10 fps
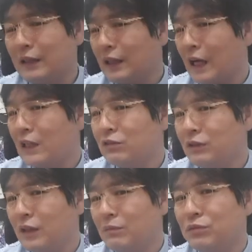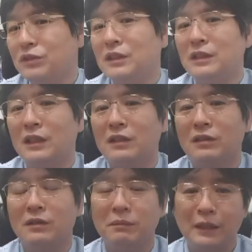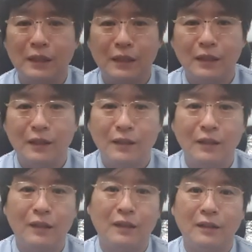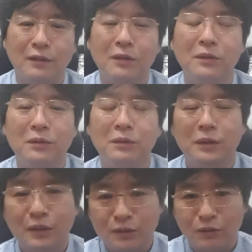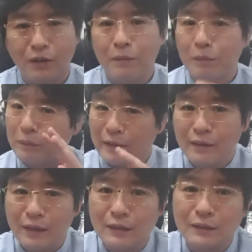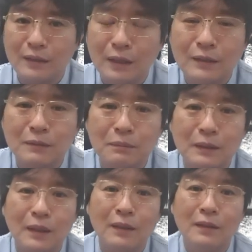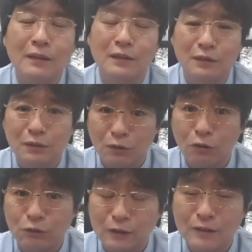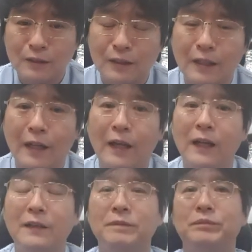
나중에 문제 될 거 미리, 그것도 제가 뭐 반대하지는 않습니다. 그런 경우도 있으니까.